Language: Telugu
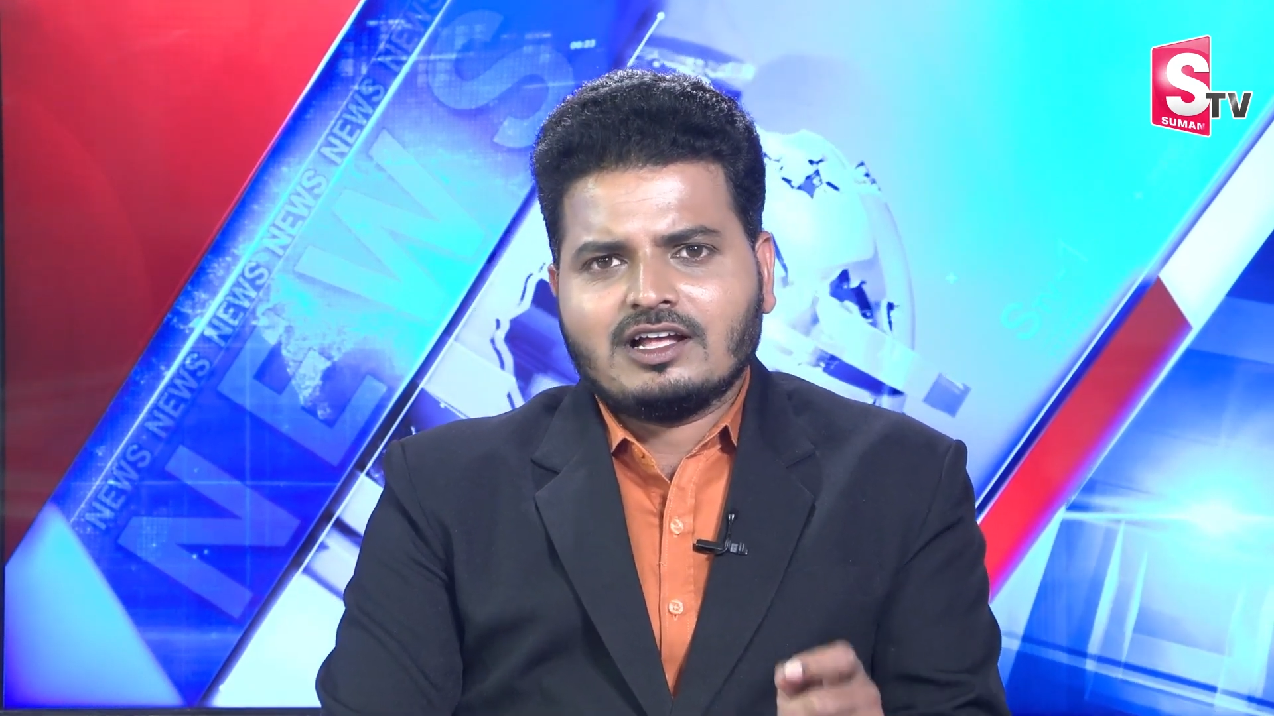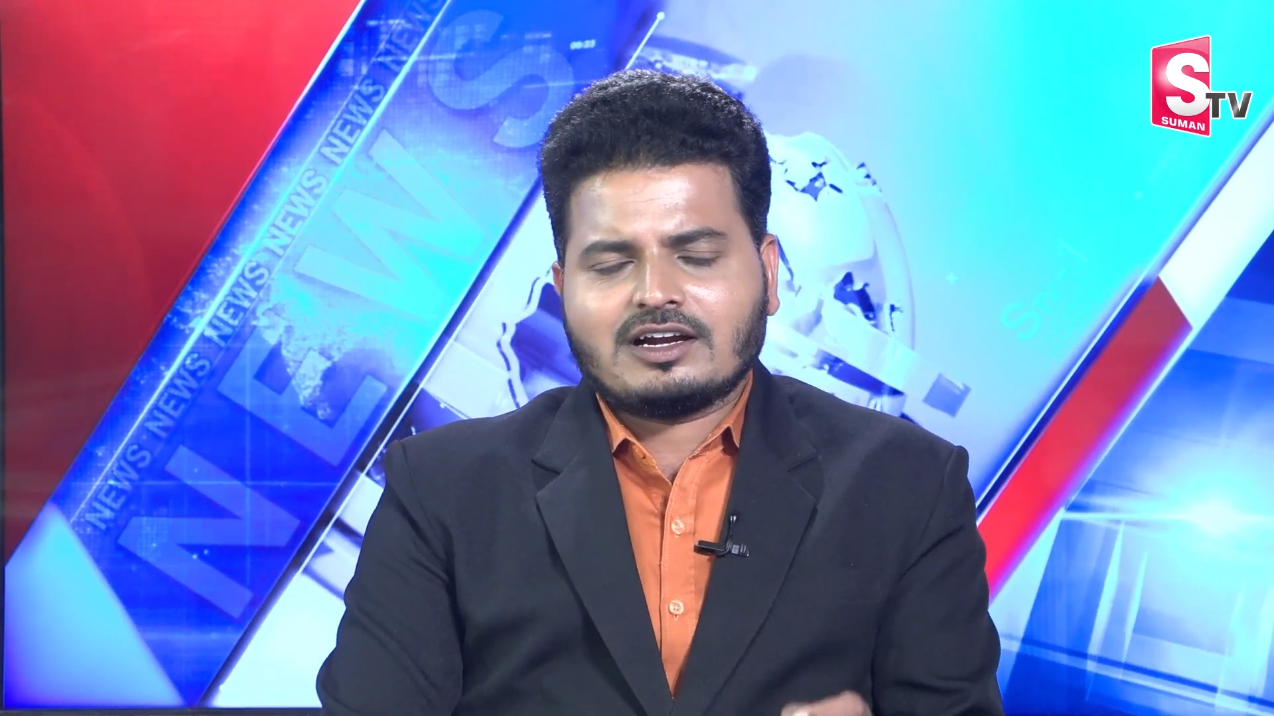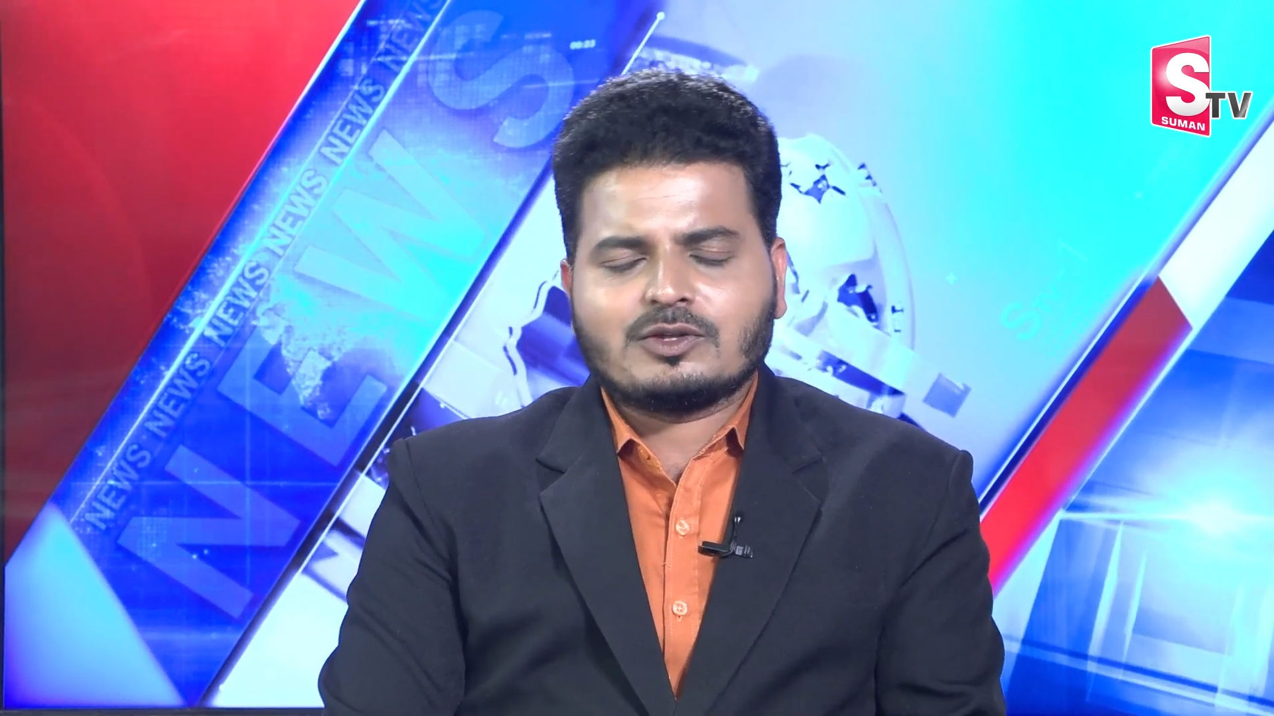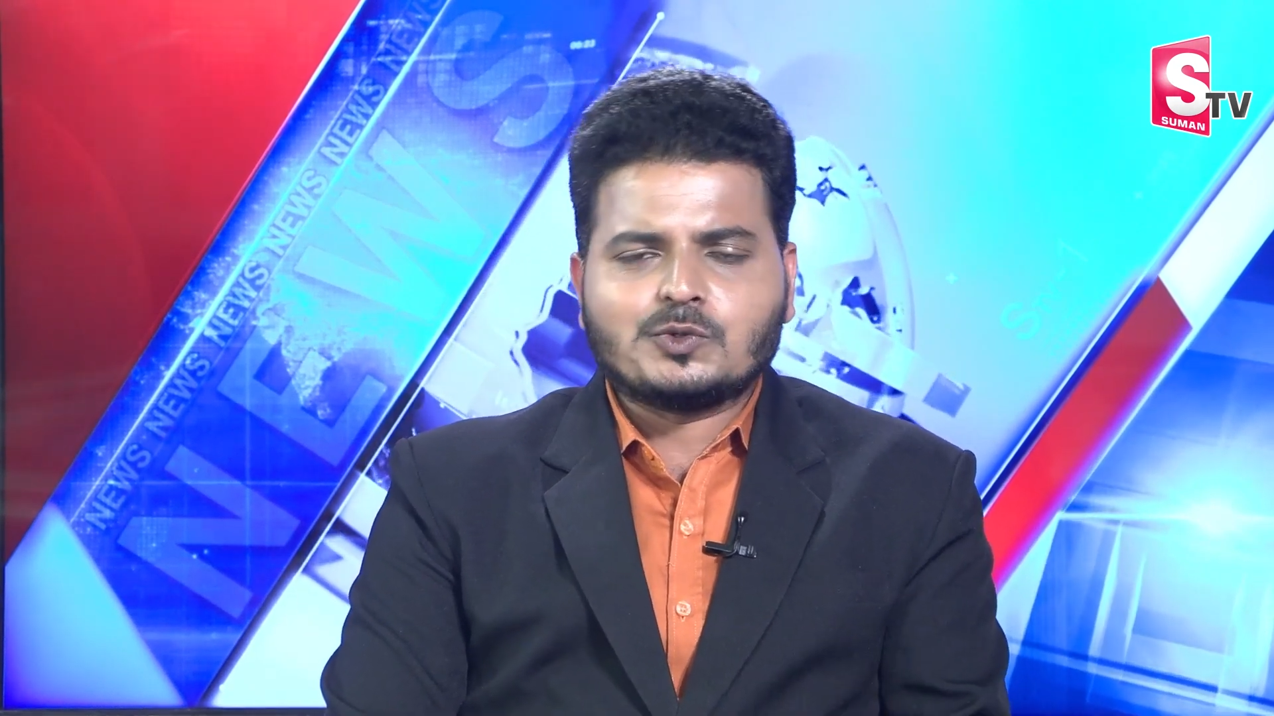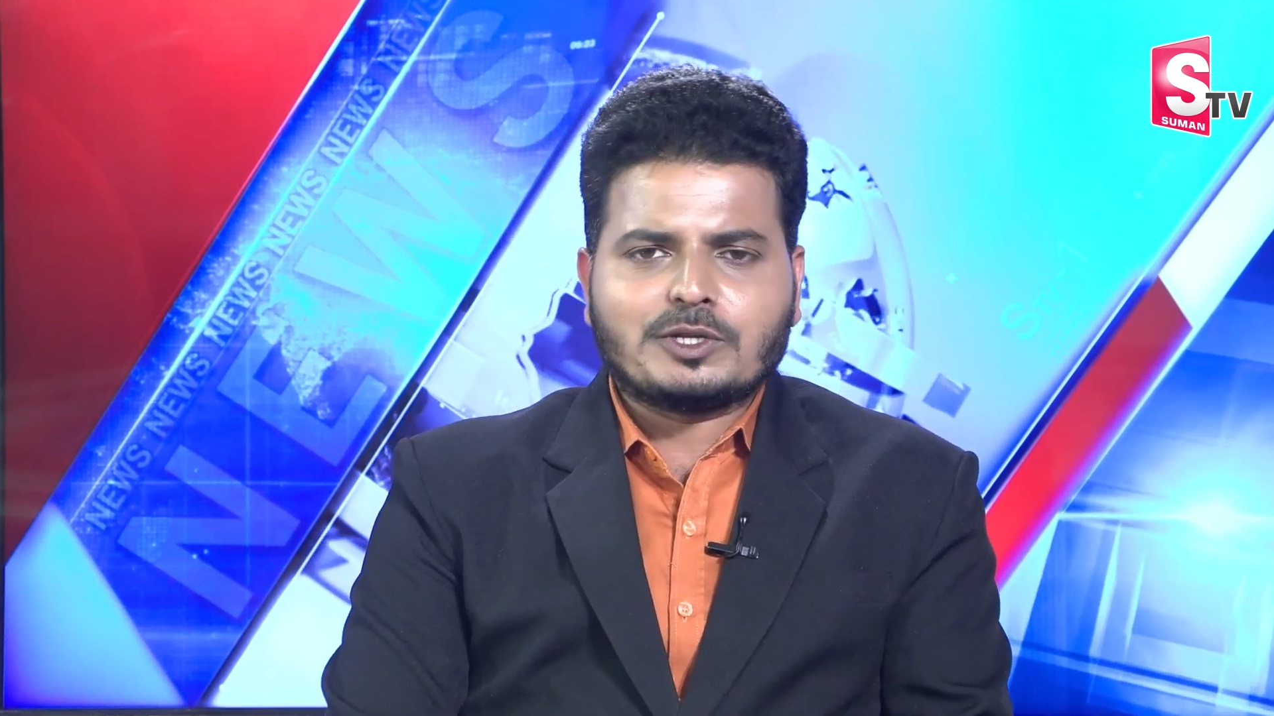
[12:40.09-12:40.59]

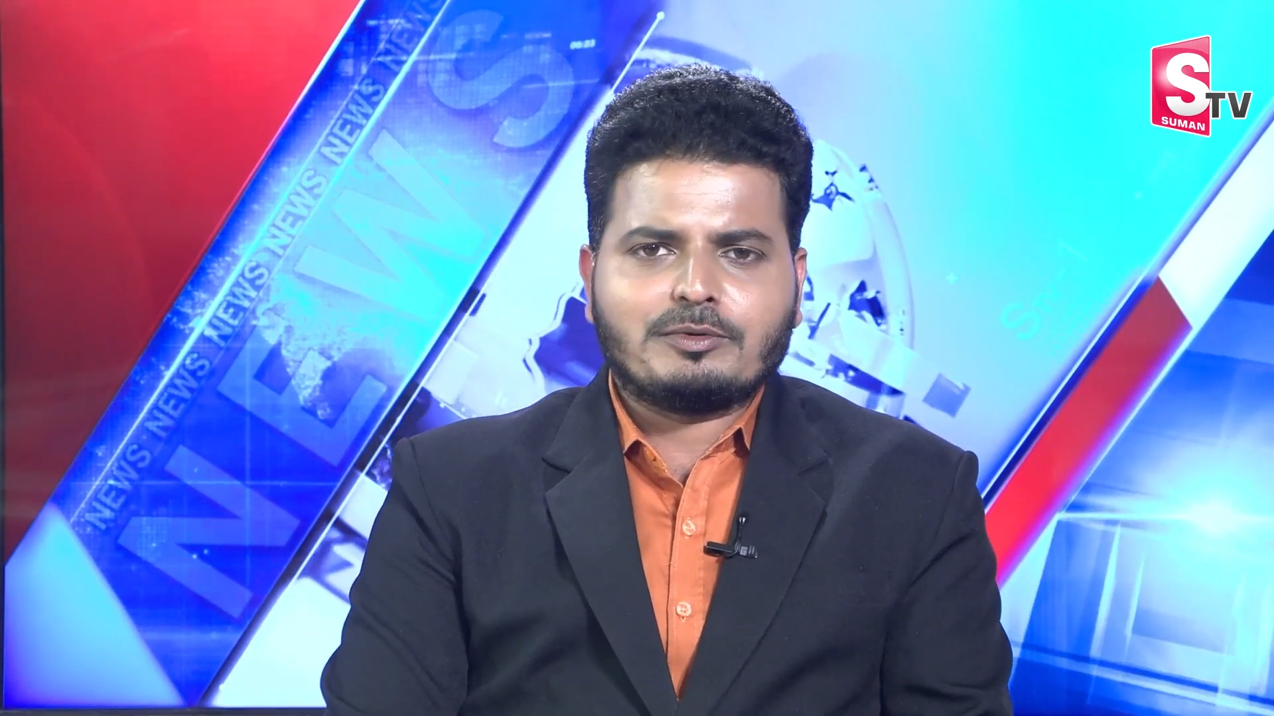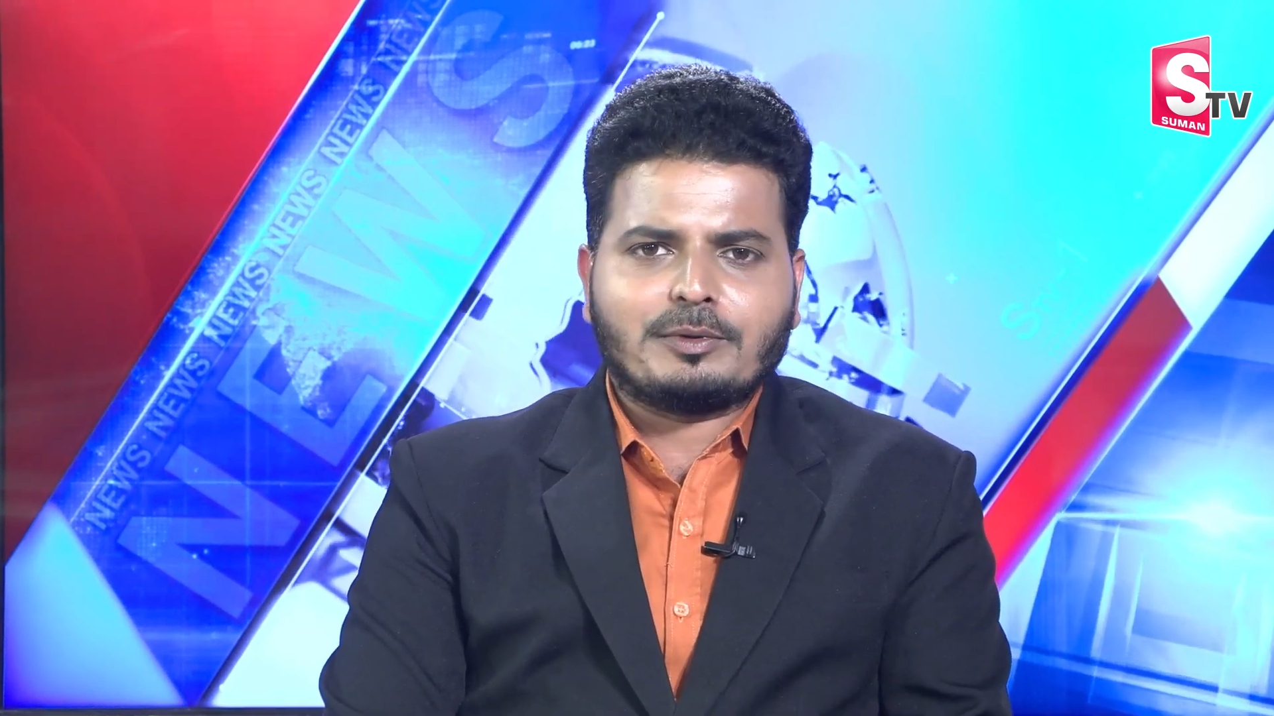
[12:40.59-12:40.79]
అక్కడ కూటమి